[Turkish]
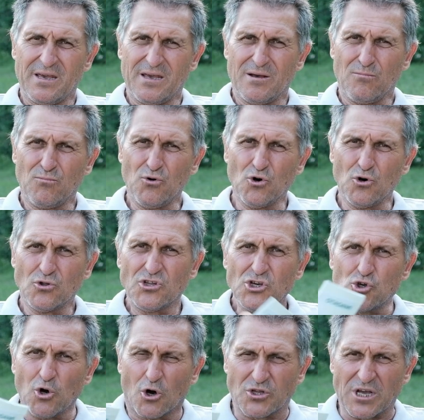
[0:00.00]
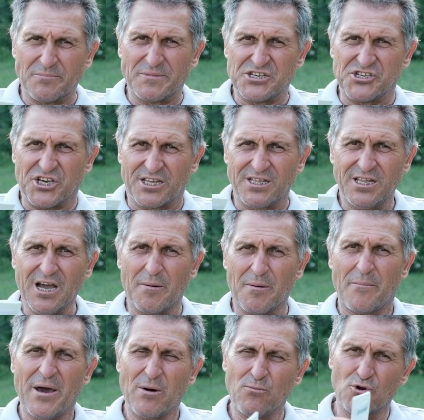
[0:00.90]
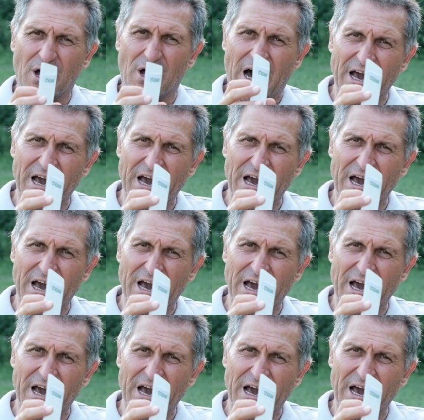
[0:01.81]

bu dış ortamda çektik ama ben bunu